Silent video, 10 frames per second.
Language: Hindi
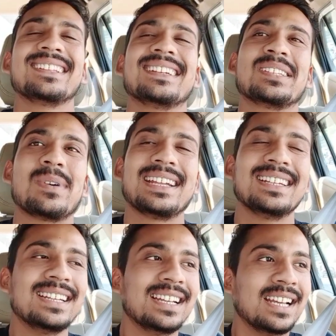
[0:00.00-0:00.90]
दिए थे भाई
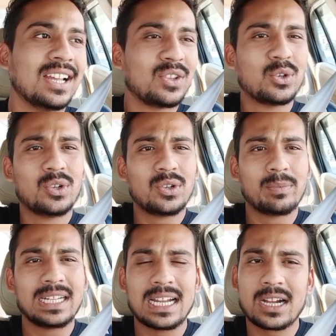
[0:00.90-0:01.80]
तो
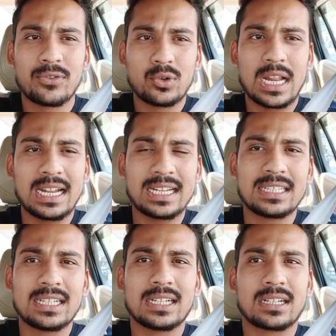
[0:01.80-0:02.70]
भैया का फोन आ गया
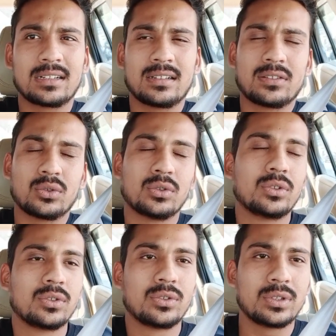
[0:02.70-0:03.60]
था
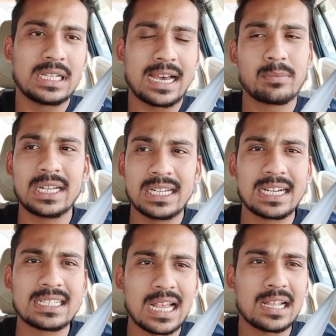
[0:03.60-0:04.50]
तो यार भैया
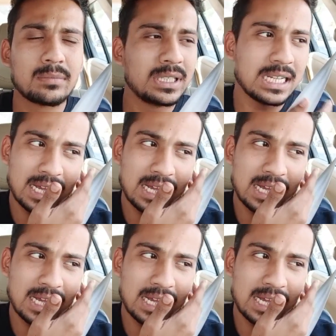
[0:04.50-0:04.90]
के साथ में ही